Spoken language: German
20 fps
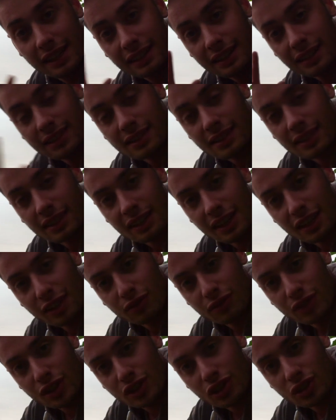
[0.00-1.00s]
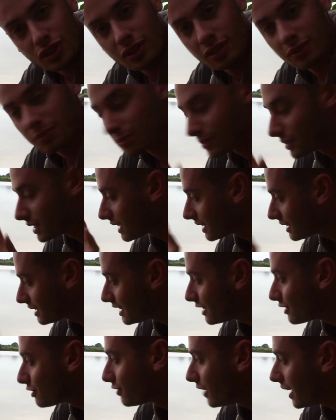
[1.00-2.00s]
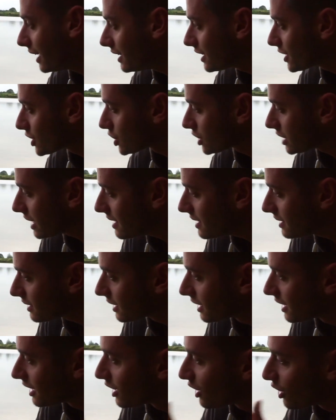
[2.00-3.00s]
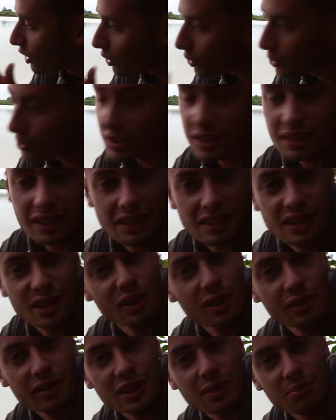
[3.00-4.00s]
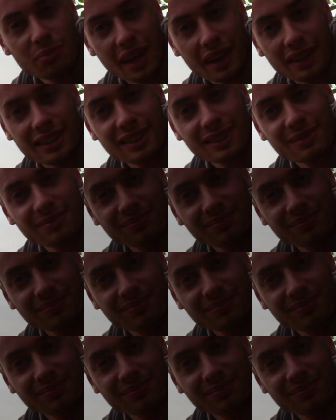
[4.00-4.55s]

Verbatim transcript: den Zander erwischt in der richtigen Falle gestellt, ohne dass er irgendwas merkt.